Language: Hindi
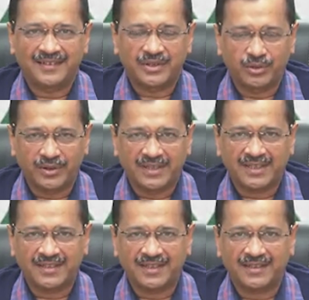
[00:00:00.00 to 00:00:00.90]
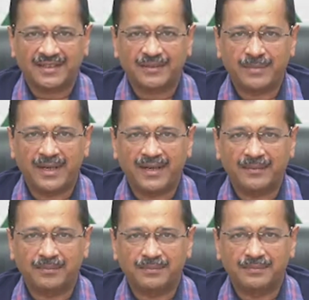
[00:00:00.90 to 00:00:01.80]
योग्यता देना कि
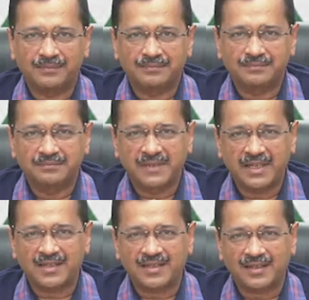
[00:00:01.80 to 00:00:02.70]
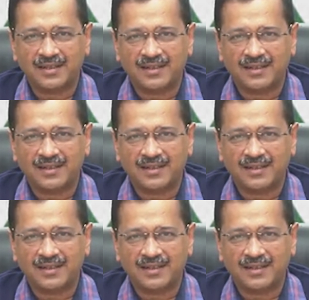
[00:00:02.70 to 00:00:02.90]
मैं देश के